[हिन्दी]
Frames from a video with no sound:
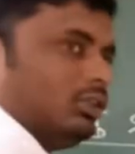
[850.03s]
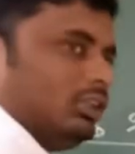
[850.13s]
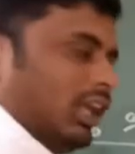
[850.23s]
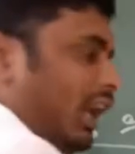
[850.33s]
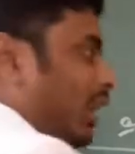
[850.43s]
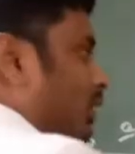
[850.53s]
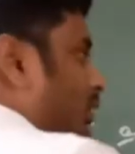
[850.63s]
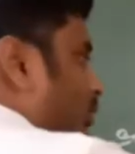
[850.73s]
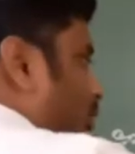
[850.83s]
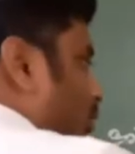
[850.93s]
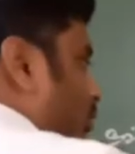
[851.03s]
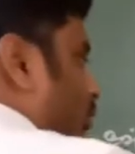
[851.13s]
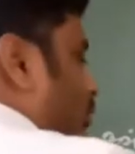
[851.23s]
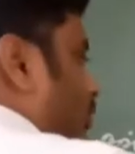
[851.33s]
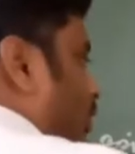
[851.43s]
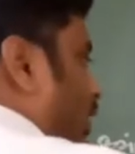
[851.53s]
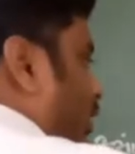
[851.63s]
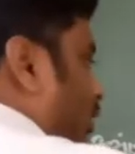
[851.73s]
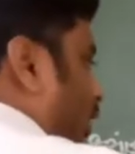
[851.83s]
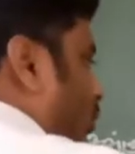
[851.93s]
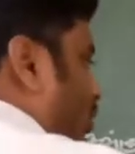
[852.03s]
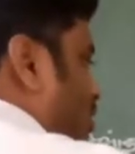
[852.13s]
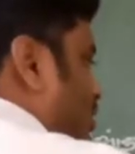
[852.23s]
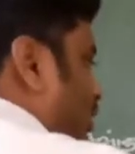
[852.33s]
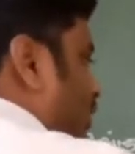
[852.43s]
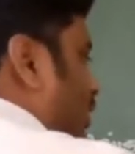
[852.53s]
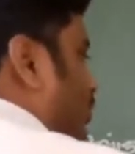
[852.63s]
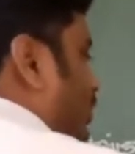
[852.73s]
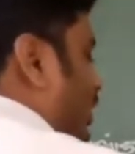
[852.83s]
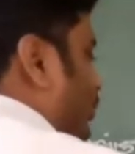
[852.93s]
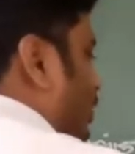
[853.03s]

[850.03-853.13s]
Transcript: या इलेक्ट्रॉनों की संख्या को क्या बोला